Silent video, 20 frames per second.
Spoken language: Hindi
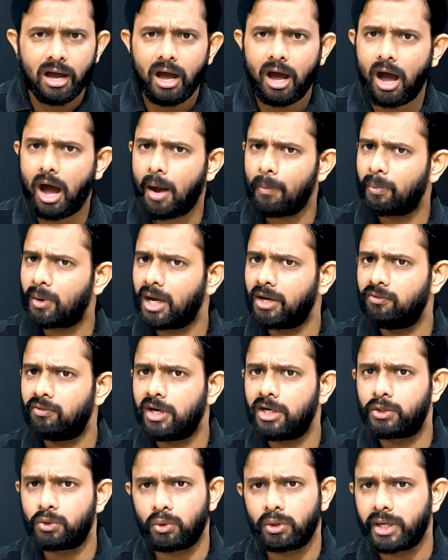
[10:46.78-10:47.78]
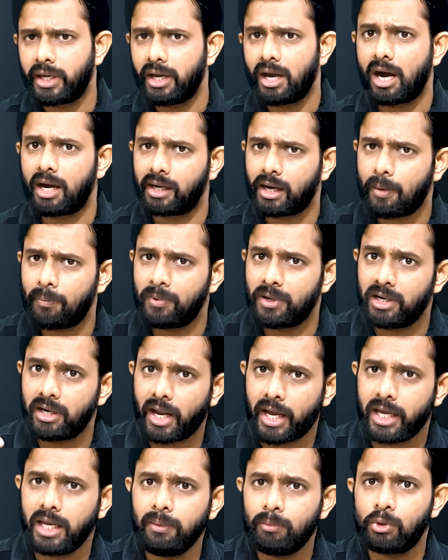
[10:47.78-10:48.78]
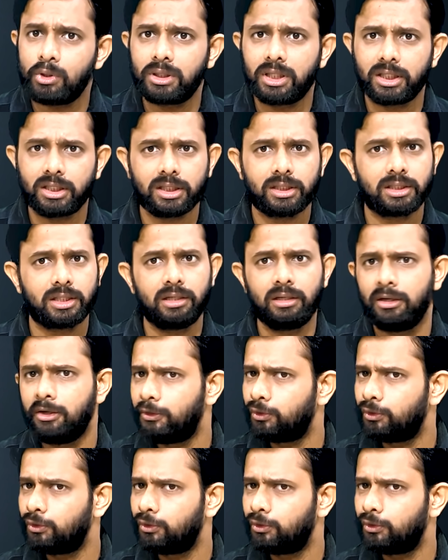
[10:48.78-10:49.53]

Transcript: आप कन्वर्ट होंगे अगर आप नहीं बोल देते थे